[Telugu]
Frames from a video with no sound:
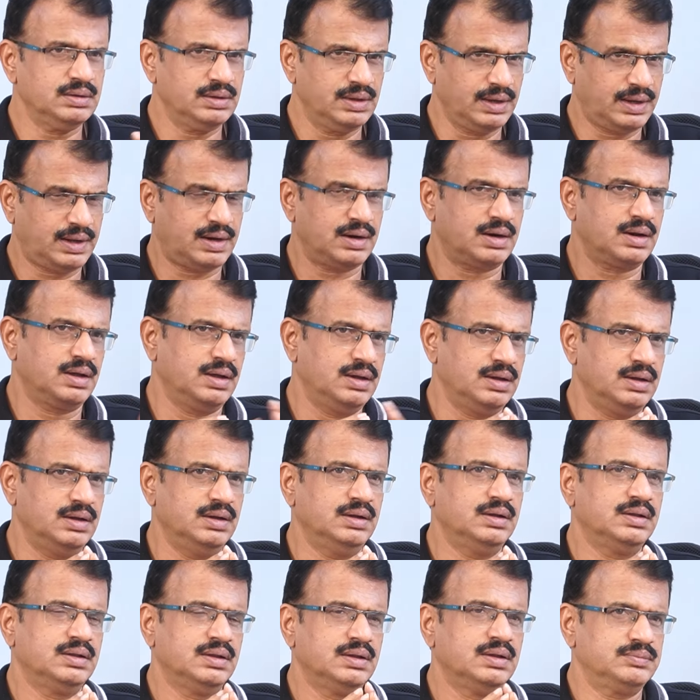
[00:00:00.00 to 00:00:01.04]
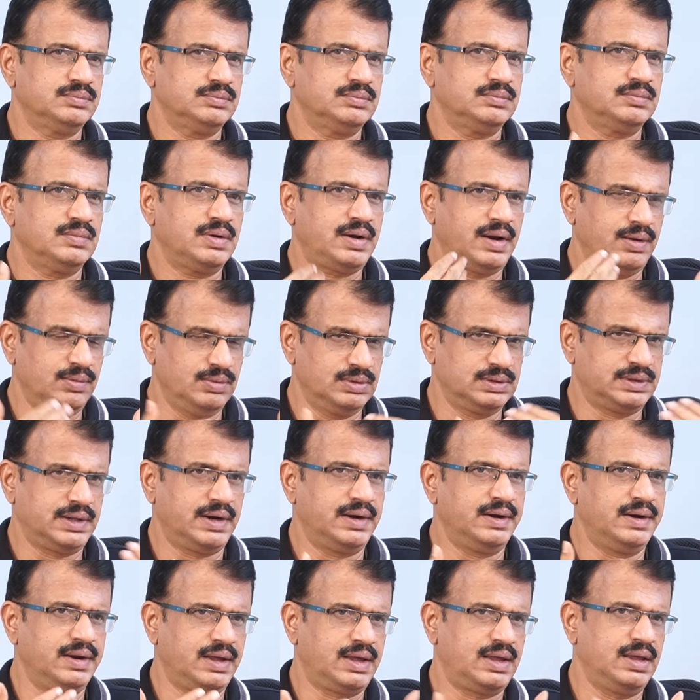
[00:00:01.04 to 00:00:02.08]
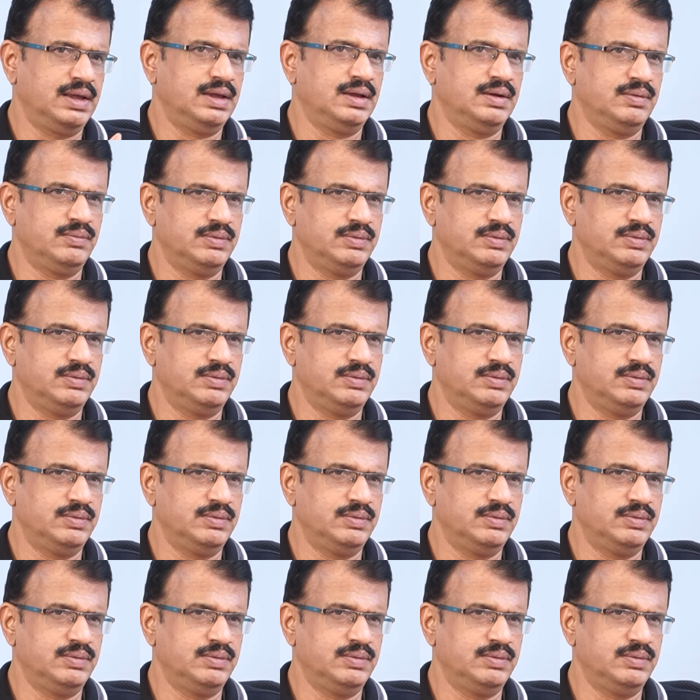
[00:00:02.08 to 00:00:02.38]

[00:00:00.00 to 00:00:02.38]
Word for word: ఇక్కడ రేవంత్ రెడ్డికి